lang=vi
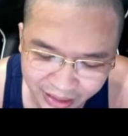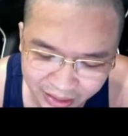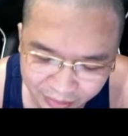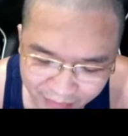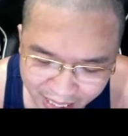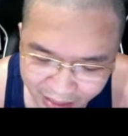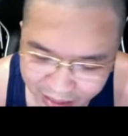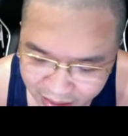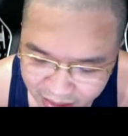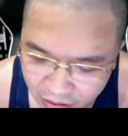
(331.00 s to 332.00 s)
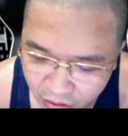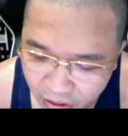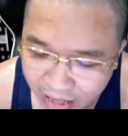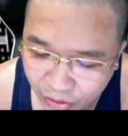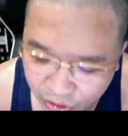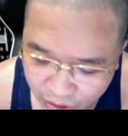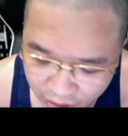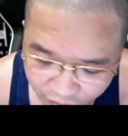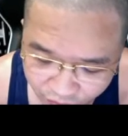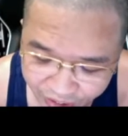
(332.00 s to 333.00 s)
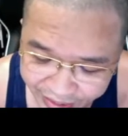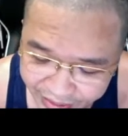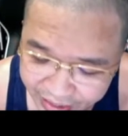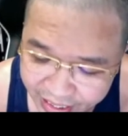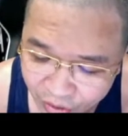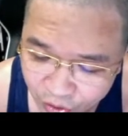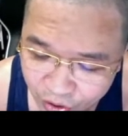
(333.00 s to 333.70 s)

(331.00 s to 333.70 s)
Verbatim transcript: thân các bạn đừng có ảo tưởng về những điều